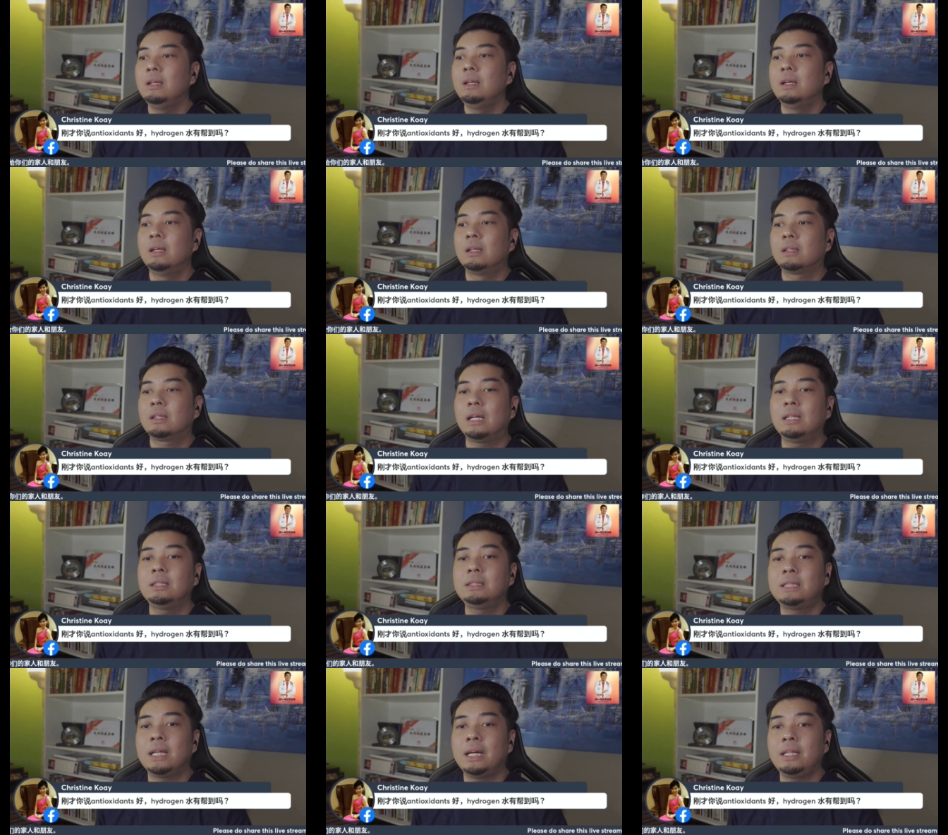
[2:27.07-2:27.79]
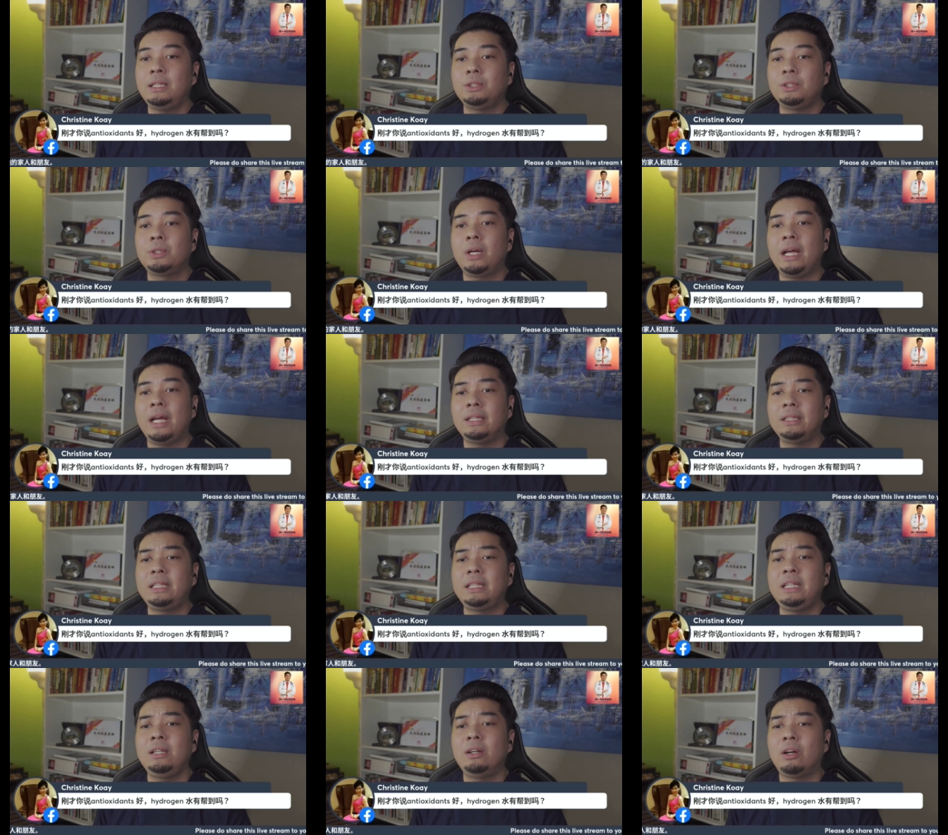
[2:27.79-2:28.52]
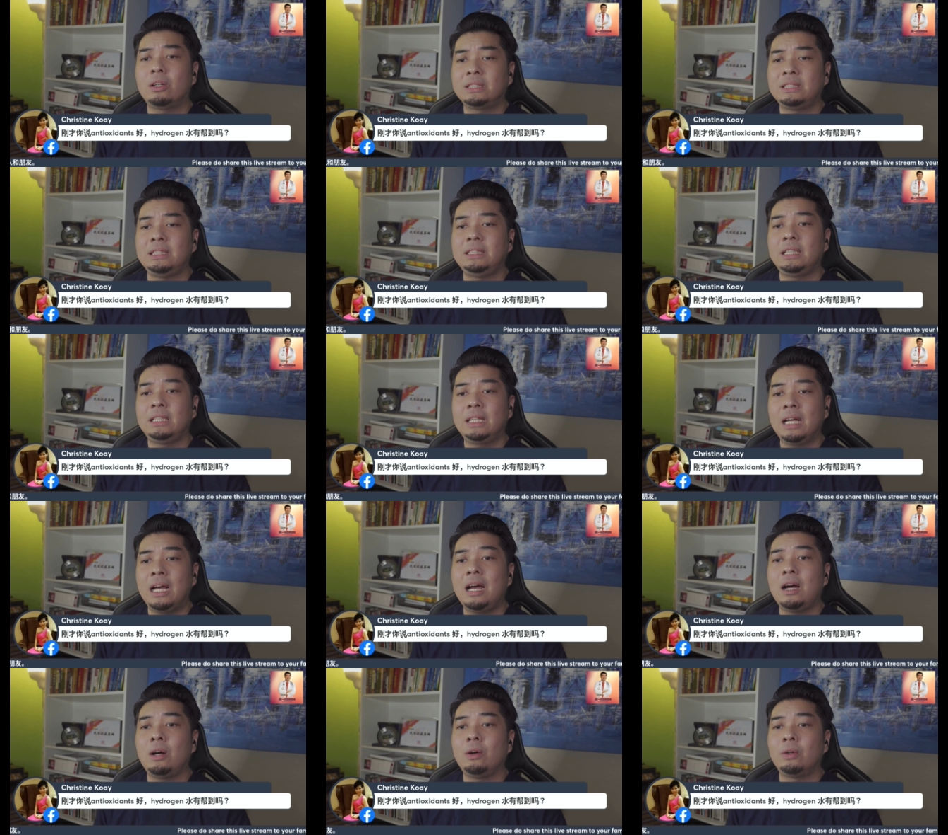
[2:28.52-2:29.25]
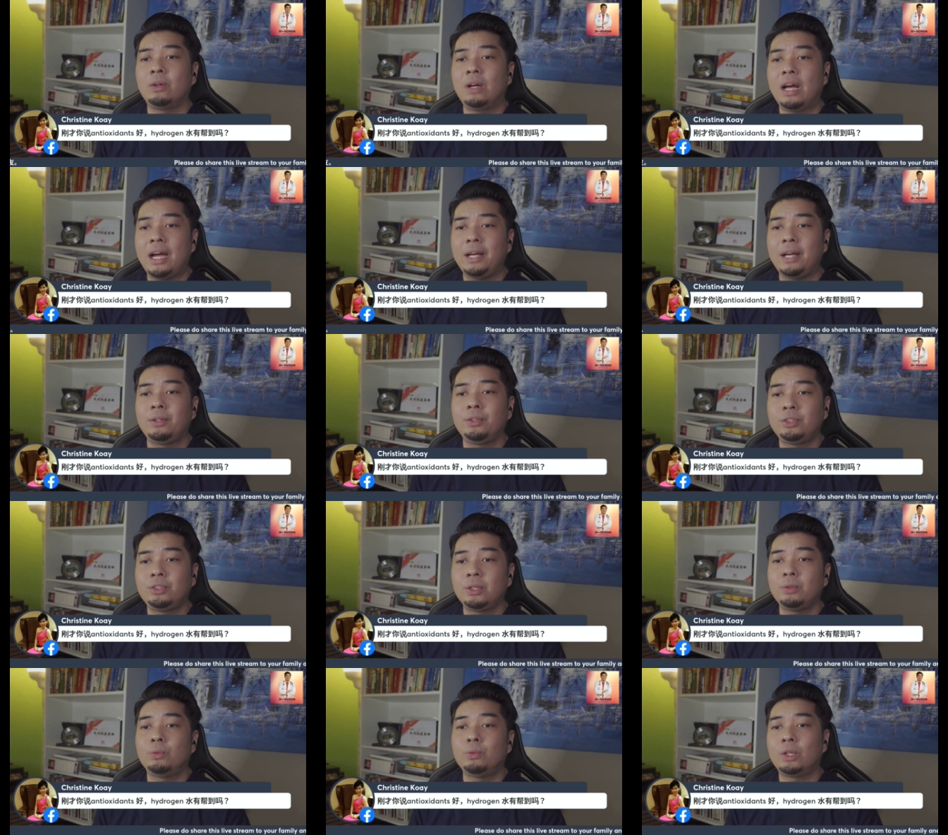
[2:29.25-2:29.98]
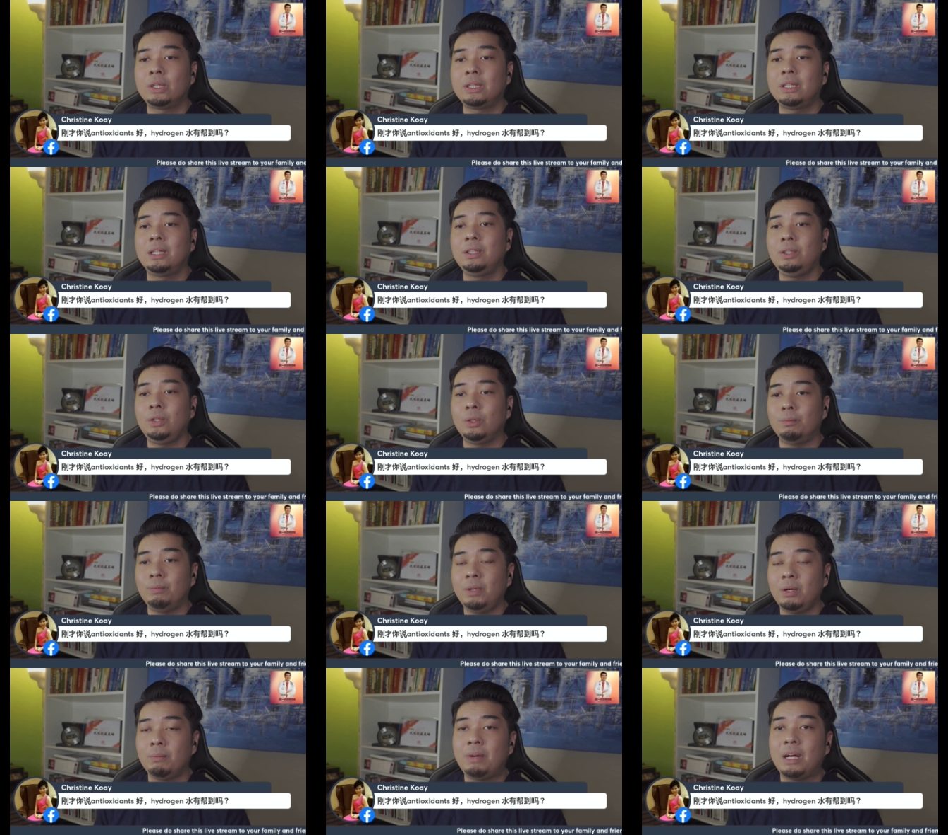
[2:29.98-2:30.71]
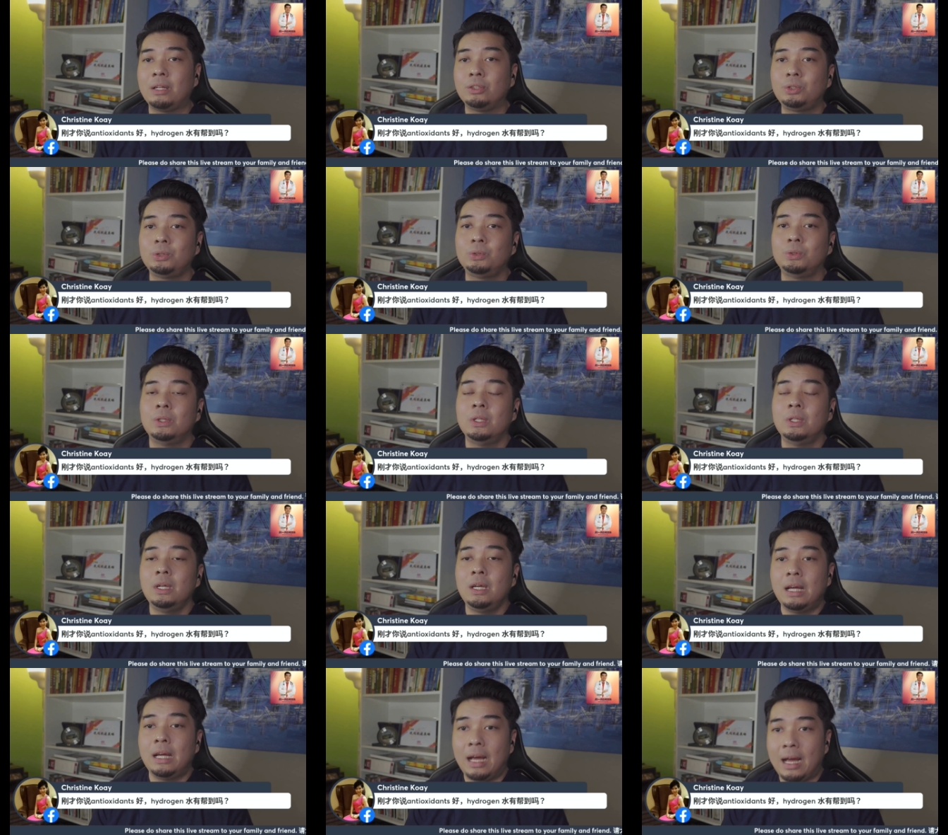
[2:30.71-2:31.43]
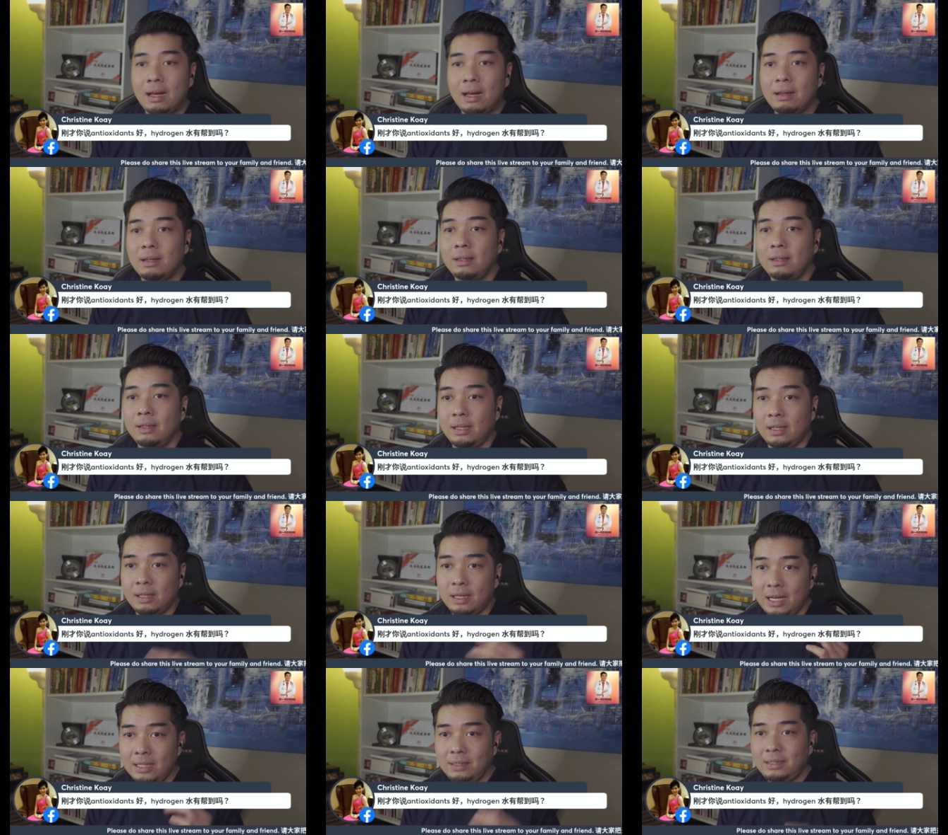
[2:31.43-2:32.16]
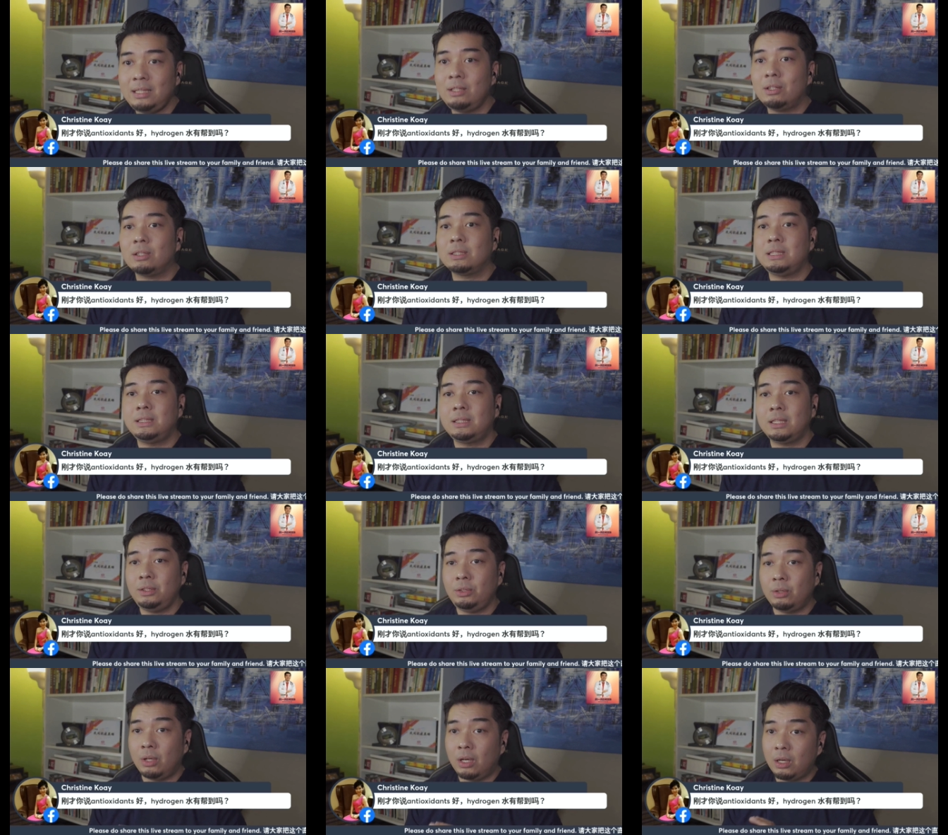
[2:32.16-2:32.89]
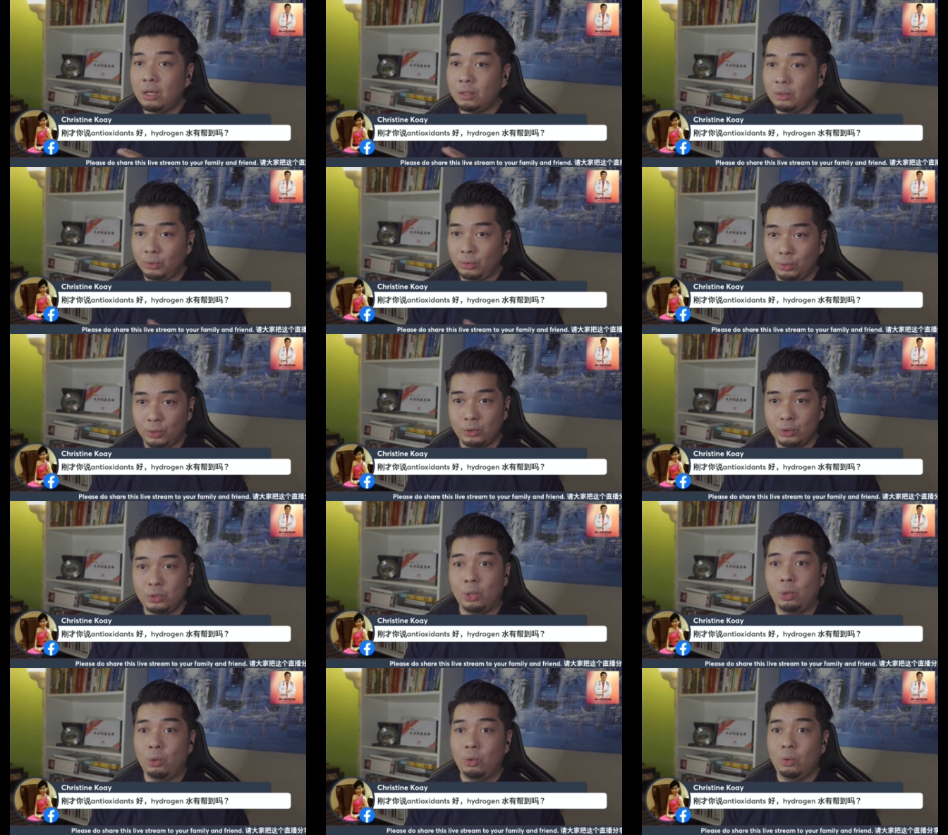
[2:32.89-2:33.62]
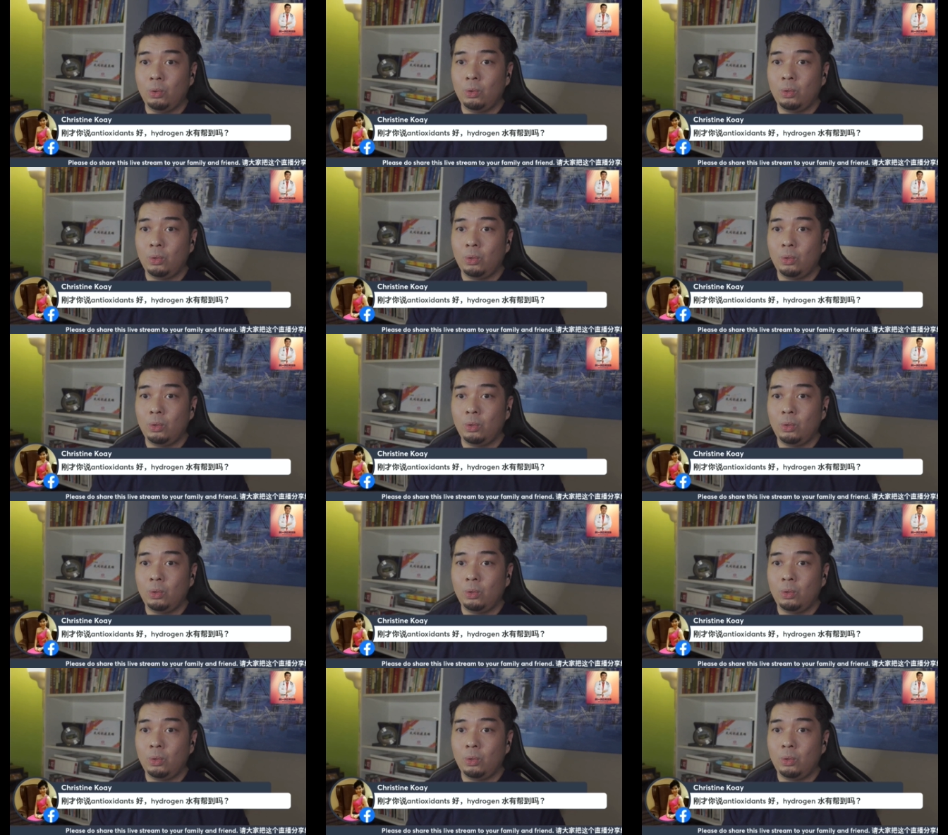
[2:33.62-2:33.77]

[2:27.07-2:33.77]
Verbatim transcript: 刚才你说 NT oxygen 好，hydrogen water 有没有帮助啊？NT oxygen 有很多种，